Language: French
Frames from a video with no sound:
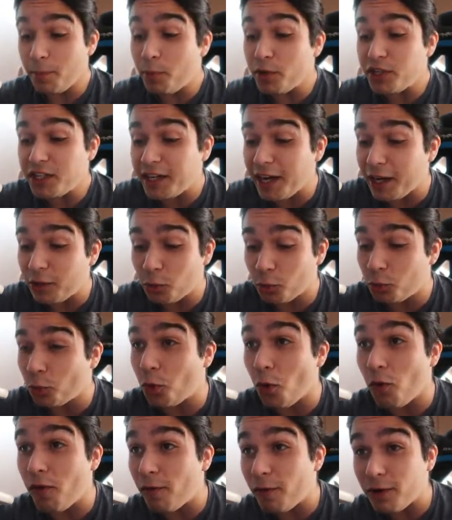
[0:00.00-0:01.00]
un petit cadeau,
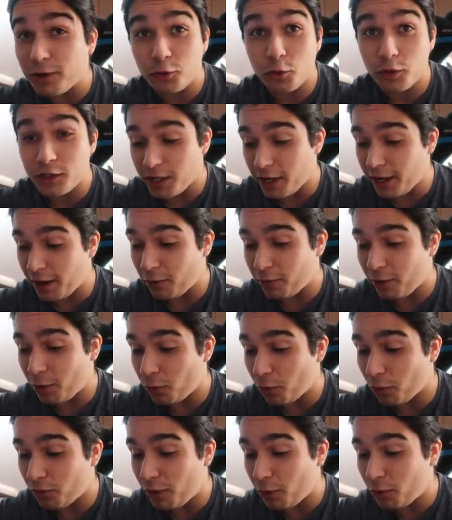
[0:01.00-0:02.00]
donc on va voir ce que c'est. On va,
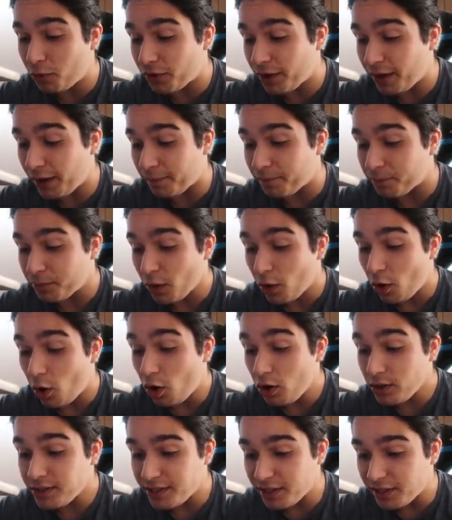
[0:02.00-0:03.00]
on va l'ouvrir.
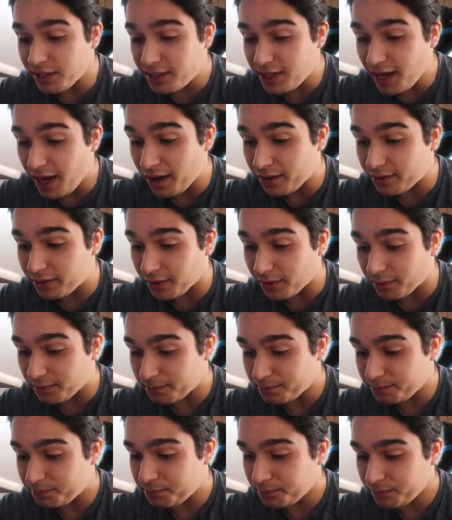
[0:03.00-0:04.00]
Oh, c'est une carte.
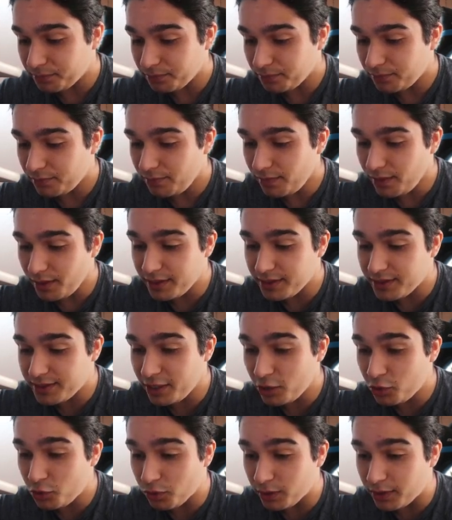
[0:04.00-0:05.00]

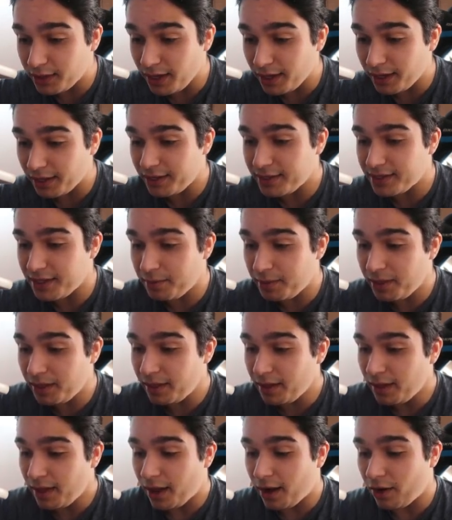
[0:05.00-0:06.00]
C'est une carte, les amis.
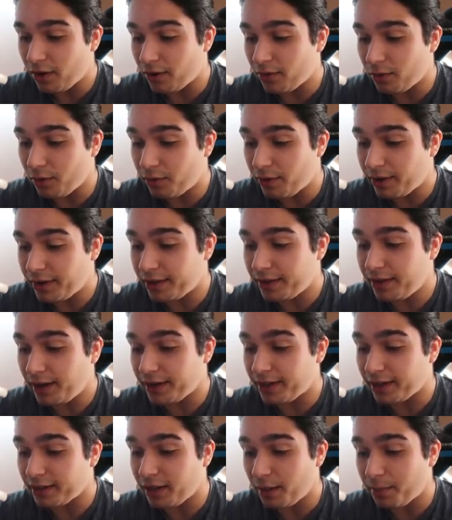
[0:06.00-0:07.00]
Alors, on va regarder
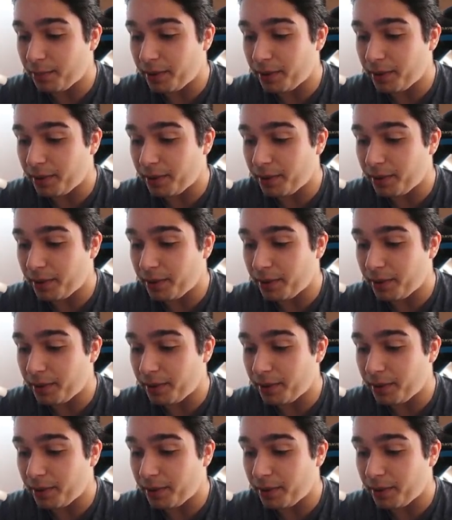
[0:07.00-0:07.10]
la carte